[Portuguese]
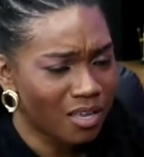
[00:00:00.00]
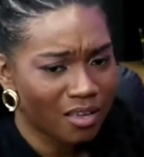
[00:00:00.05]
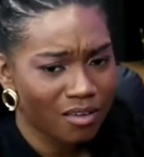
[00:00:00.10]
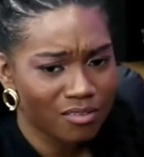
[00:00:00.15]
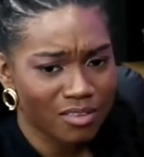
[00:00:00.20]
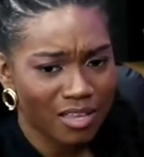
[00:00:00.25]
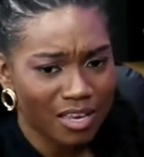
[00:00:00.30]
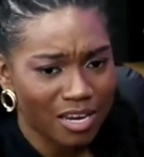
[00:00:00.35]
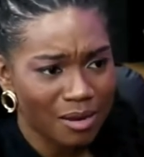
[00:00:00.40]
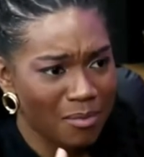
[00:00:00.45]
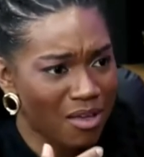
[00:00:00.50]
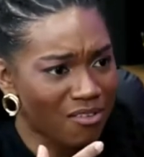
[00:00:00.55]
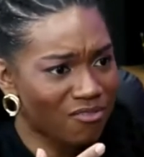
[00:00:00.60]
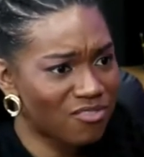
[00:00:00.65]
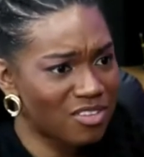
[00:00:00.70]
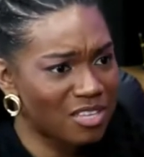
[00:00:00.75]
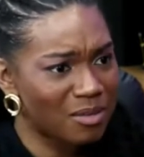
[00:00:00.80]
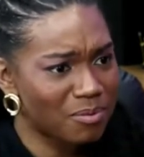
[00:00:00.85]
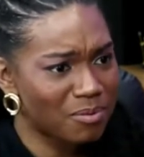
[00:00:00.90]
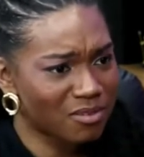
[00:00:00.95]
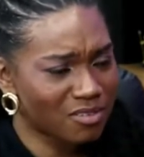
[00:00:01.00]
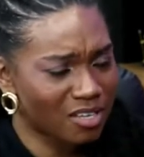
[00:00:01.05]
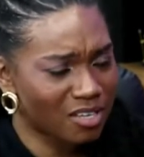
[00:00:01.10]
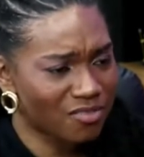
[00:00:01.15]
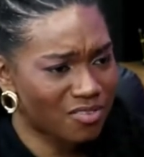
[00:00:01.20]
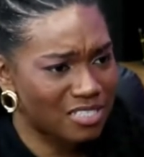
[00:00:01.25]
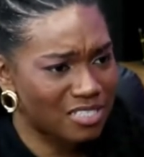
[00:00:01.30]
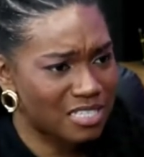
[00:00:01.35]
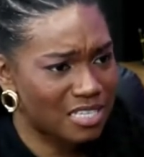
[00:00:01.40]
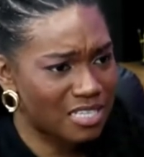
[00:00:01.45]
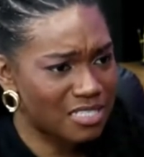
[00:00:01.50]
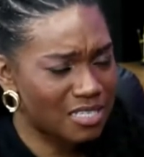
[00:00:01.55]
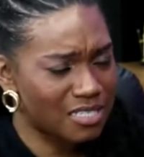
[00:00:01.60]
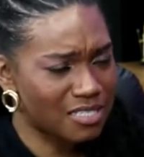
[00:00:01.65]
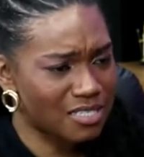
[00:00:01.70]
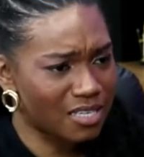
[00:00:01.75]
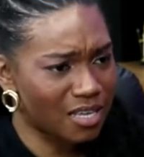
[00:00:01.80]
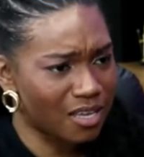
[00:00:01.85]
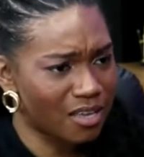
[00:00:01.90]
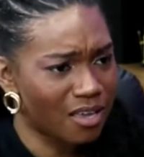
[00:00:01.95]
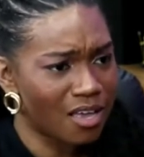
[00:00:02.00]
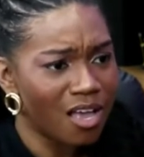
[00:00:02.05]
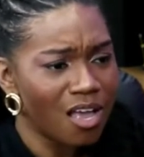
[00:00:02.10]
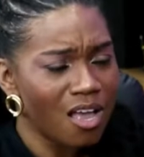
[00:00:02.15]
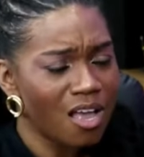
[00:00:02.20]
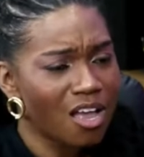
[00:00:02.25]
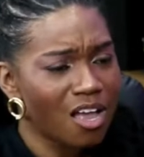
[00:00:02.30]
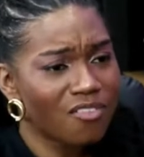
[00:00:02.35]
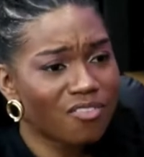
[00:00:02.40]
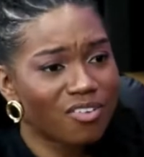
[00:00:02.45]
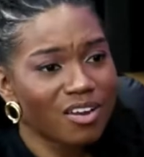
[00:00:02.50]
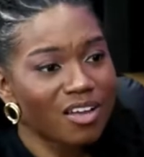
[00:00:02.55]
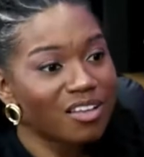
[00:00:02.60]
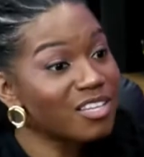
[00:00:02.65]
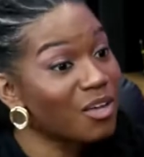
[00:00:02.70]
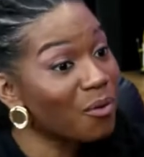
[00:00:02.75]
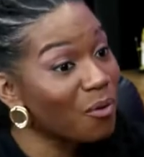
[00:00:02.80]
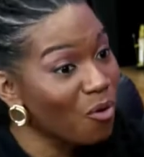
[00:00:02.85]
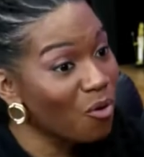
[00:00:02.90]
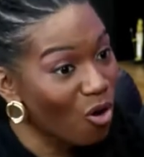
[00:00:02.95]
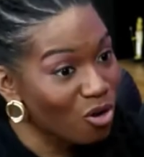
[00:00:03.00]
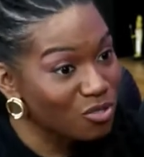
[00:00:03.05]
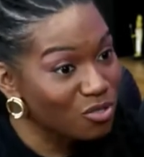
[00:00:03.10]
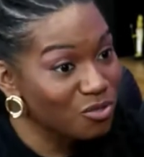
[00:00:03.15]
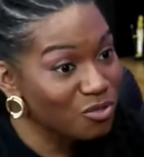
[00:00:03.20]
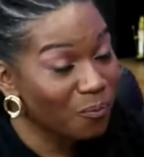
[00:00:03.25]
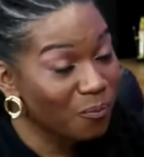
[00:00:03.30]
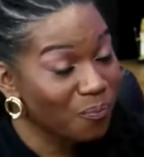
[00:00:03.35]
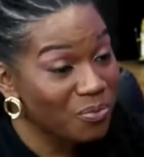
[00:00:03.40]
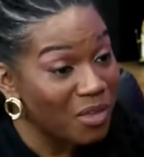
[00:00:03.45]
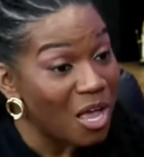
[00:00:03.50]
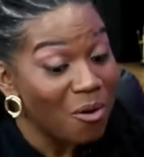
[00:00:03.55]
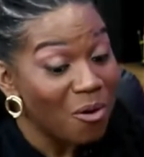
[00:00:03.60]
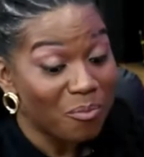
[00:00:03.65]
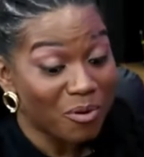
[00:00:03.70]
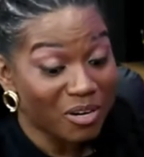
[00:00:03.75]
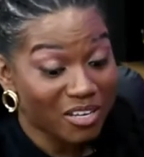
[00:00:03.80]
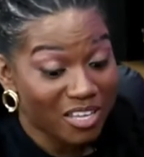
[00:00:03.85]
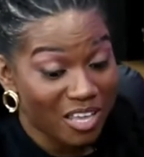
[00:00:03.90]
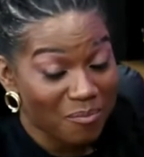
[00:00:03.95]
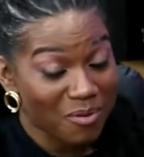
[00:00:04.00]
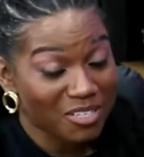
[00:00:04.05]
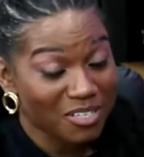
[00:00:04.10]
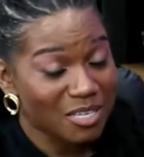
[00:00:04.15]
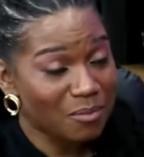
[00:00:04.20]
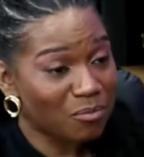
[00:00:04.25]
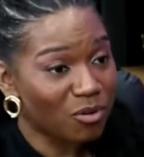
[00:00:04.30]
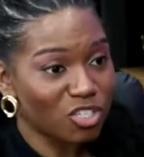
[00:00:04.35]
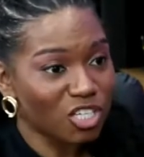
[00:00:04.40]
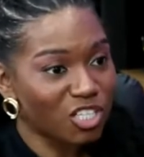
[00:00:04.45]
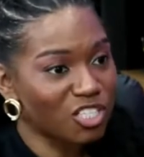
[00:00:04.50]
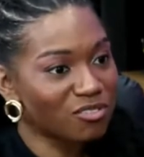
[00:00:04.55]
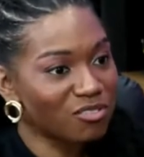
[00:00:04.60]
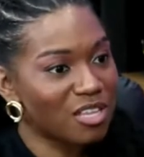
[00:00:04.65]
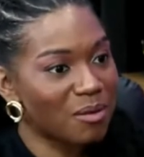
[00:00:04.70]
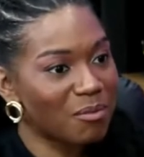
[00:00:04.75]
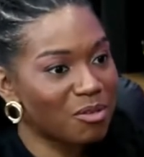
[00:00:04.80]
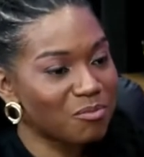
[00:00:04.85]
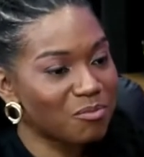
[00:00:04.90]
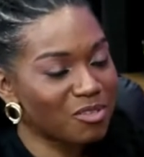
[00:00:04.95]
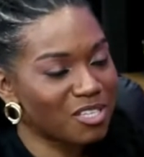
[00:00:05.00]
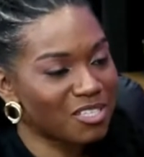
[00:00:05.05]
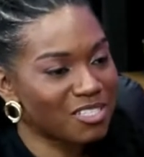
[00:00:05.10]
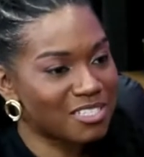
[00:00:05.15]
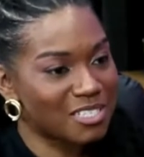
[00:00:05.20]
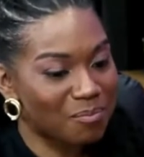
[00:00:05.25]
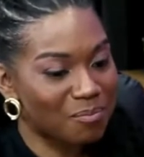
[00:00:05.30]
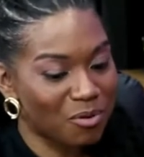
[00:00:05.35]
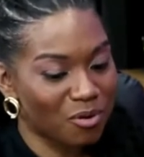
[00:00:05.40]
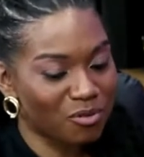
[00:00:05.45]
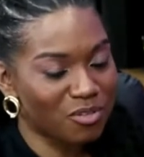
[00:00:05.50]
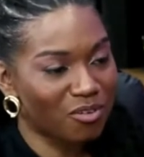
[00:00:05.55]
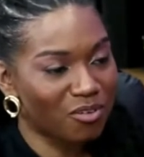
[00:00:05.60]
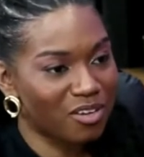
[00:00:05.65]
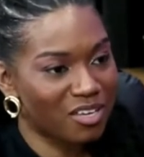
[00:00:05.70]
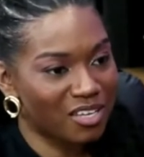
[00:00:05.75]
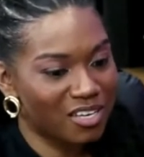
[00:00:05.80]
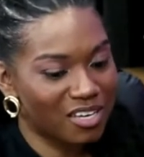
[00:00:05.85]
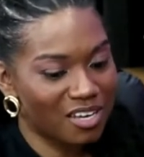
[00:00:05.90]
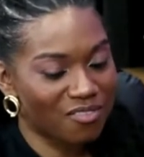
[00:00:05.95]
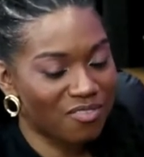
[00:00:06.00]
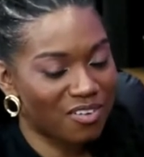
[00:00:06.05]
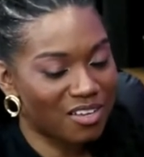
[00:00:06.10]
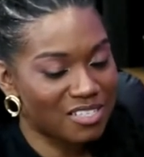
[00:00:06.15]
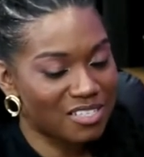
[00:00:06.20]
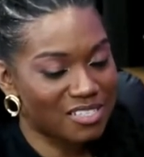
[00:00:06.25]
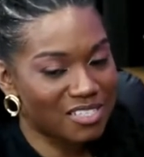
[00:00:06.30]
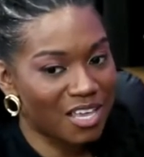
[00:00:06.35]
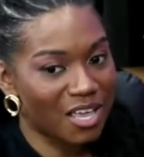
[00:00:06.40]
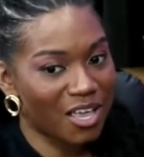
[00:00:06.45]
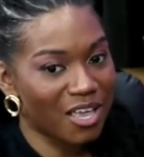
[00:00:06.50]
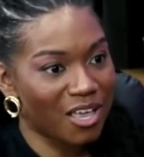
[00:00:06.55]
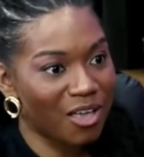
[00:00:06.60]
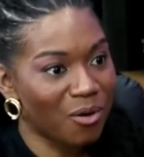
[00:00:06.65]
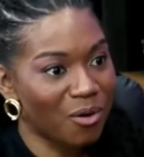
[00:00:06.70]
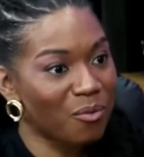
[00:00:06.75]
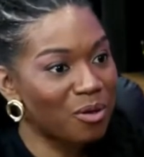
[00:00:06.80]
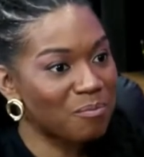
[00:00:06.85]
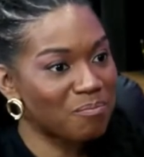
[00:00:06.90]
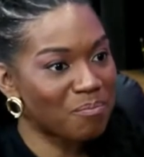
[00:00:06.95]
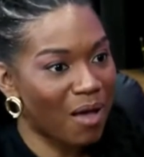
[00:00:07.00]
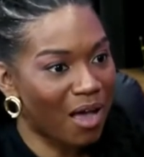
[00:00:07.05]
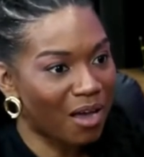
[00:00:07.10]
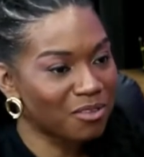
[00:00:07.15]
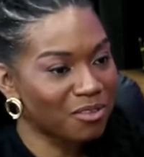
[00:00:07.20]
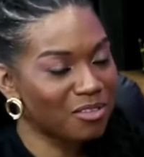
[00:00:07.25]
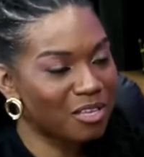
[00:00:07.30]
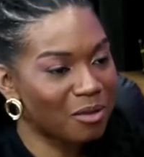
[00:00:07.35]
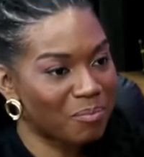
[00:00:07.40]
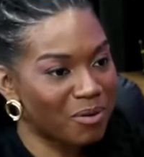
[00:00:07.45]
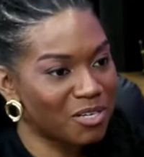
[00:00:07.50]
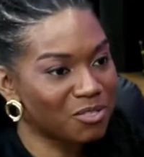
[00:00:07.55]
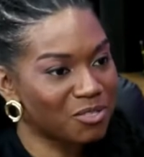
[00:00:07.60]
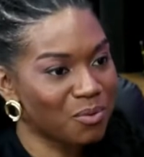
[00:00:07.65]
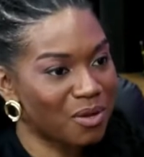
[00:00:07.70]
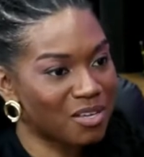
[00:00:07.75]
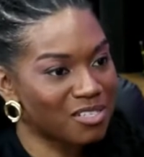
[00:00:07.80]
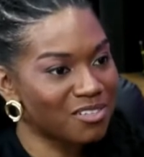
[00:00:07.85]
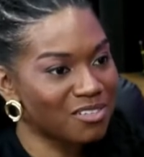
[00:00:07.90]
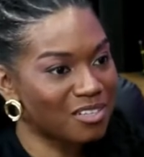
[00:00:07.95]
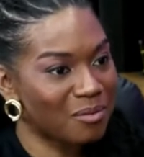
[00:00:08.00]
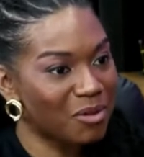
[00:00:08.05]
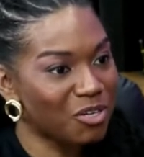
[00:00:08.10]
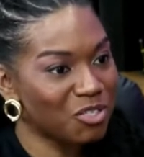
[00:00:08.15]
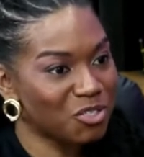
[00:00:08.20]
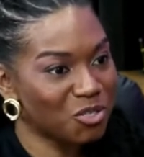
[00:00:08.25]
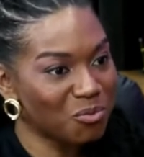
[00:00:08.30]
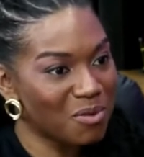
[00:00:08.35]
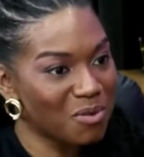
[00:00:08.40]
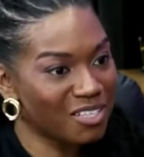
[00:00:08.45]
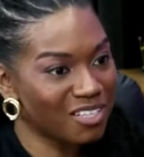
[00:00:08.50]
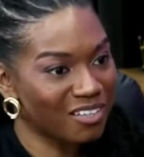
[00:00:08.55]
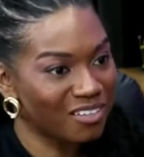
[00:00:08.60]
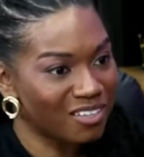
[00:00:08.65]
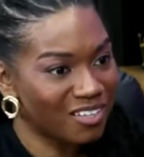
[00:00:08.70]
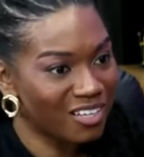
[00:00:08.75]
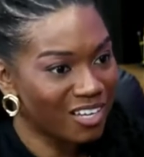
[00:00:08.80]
Eu daria minha vida pra não ter que fazer TCC. Uhum. É. Eu falei, não, eu gosto. Porque, por exemplo, eu já tinha o tema do meu TCC pronto. Eu queria fazer o impacto da persuasão na mente humana.